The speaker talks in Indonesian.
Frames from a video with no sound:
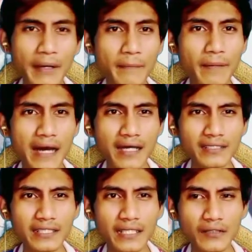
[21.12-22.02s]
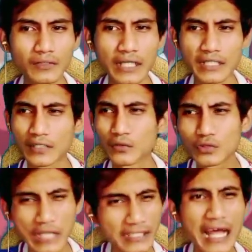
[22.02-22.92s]
lama banget ya Udah dan
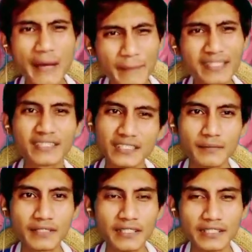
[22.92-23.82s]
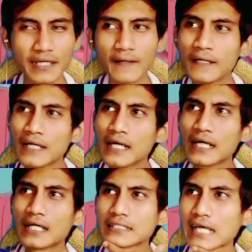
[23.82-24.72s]
udah tamat sih sebenarnya
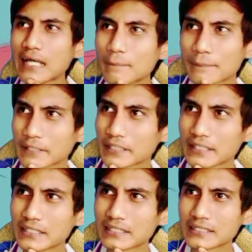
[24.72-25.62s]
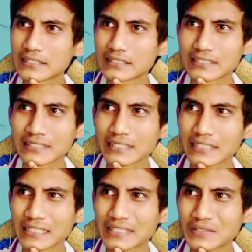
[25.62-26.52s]
tapi di sini
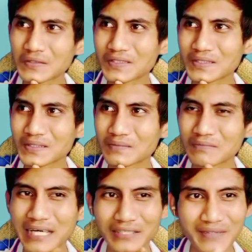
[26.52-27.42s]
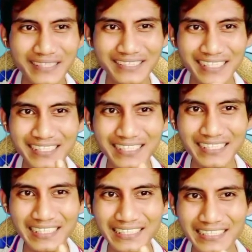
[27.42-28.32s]
itu baru aja
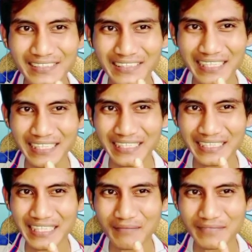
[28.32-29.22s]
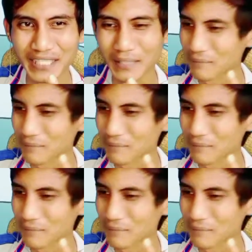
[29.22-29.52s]
rilis ini gamenya